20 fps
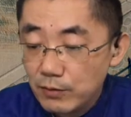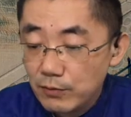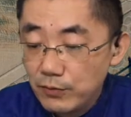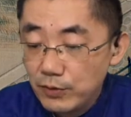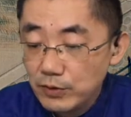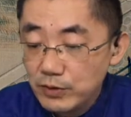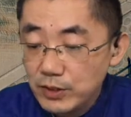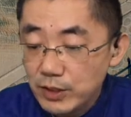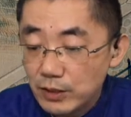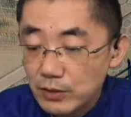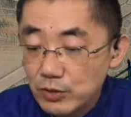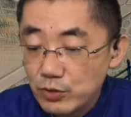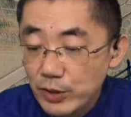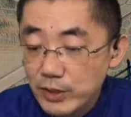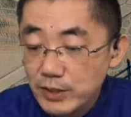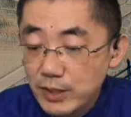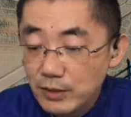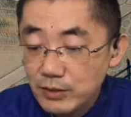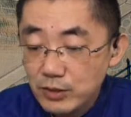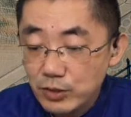凤姐儿遂
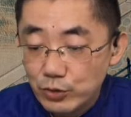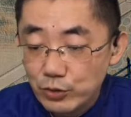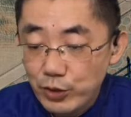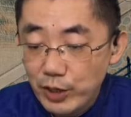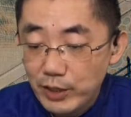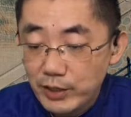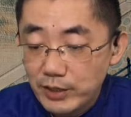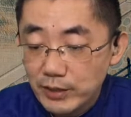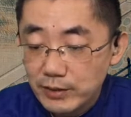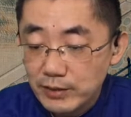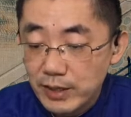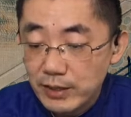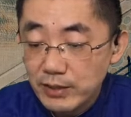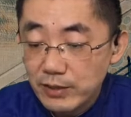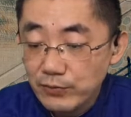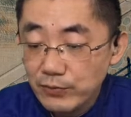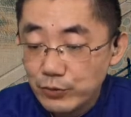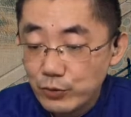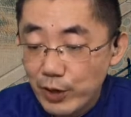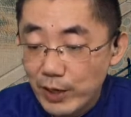将九月里在宁
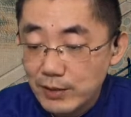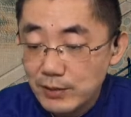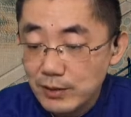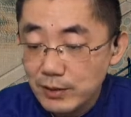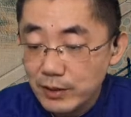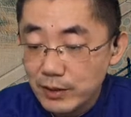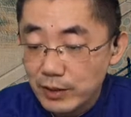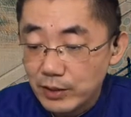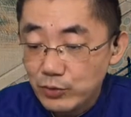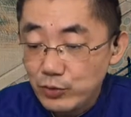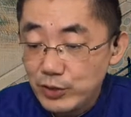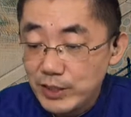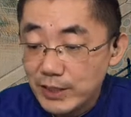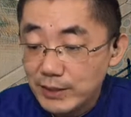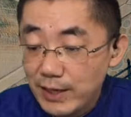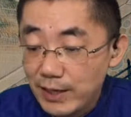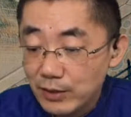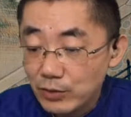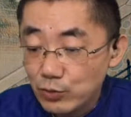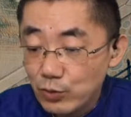府园子里遇见
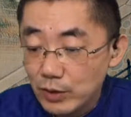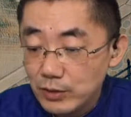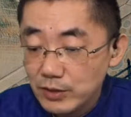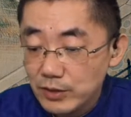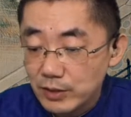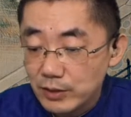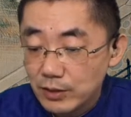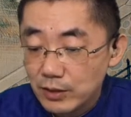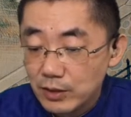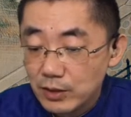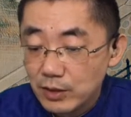他的光景，